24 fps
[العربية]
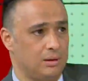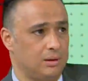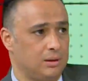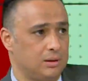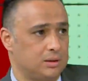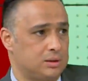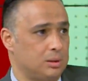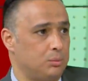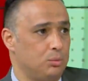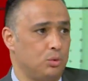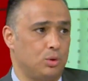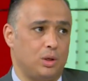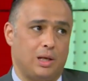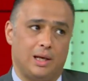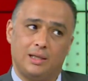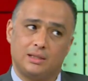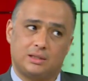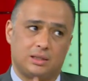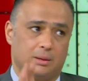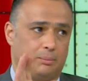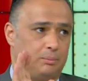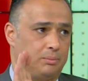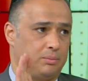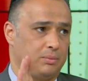سموا لها
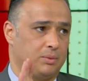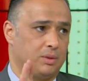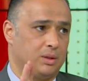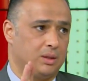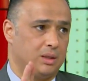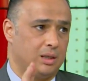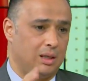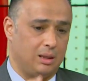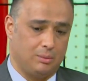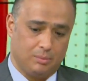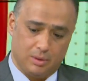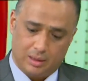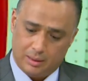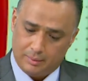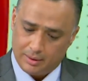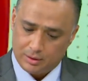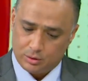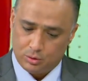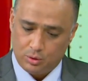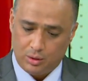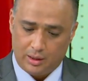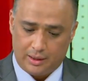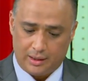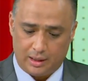اسم أما لما
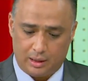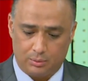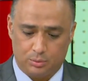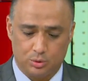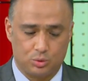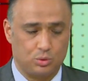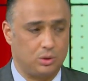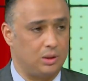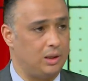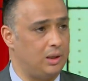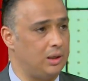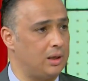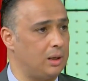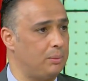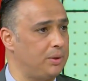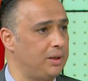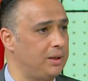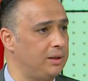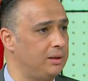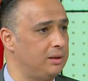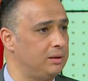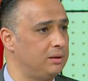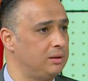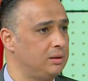تقول عنها البطولة
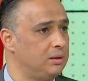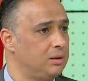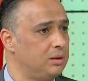العربية